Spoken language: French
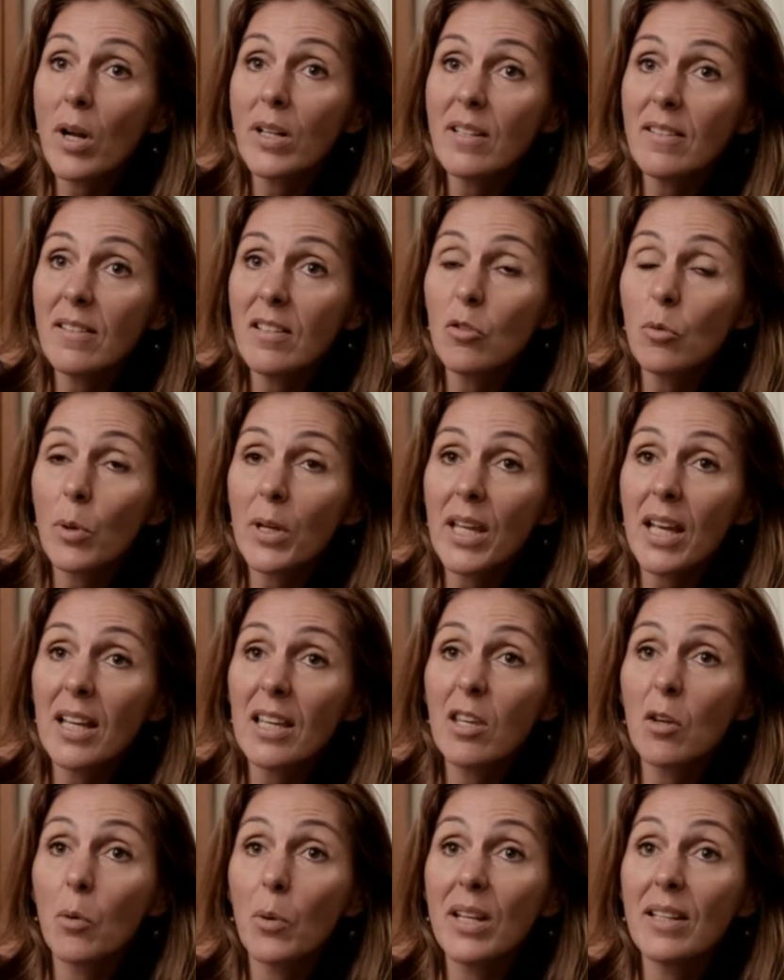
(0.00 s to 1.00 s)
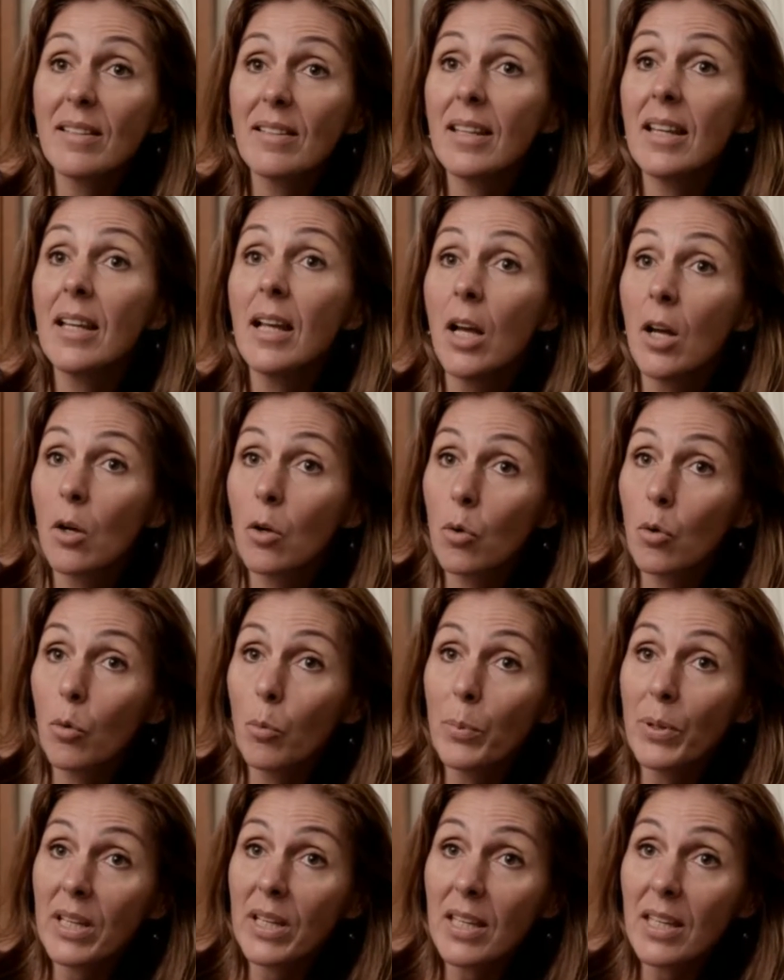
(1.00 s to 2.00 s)
des citoyens qui ont été
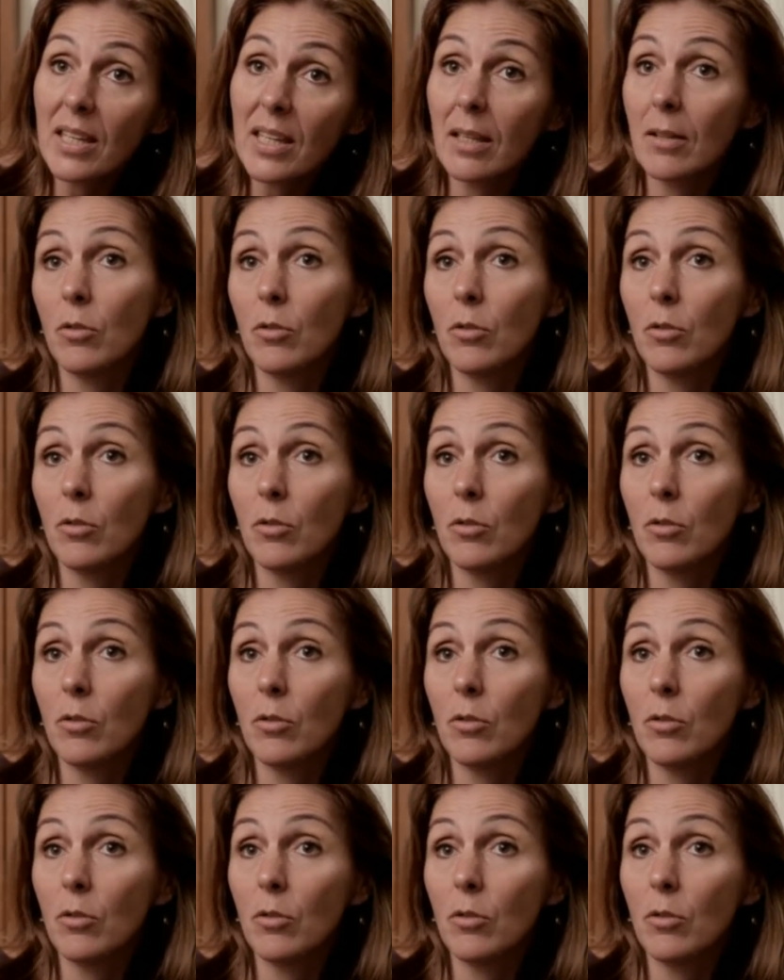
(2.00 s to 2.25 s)
compris,